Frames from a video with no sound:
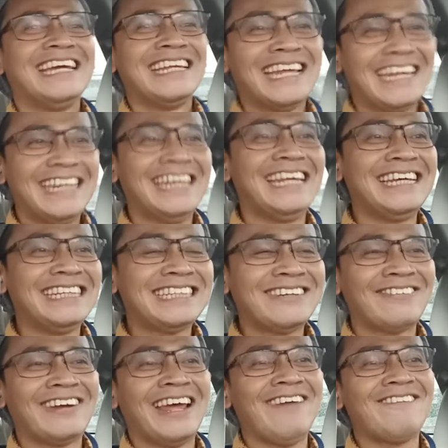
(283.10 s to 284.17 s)
dan ini
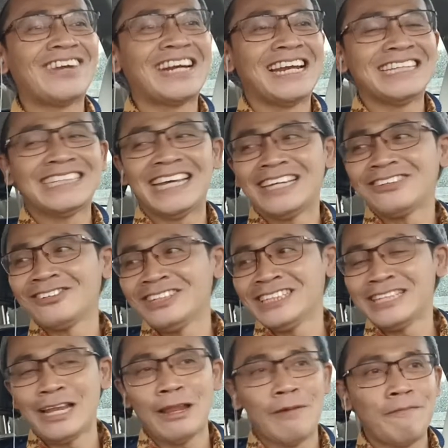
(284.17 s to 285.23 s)
sebenarnya pernah saya tulis
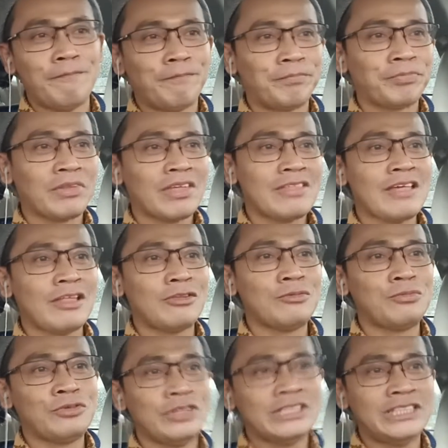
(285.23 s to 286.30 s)
dalam satu
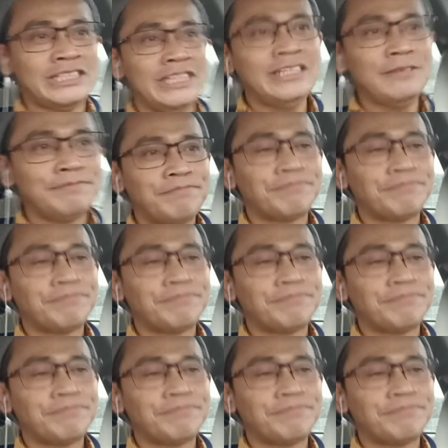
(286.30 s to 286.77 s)
puisi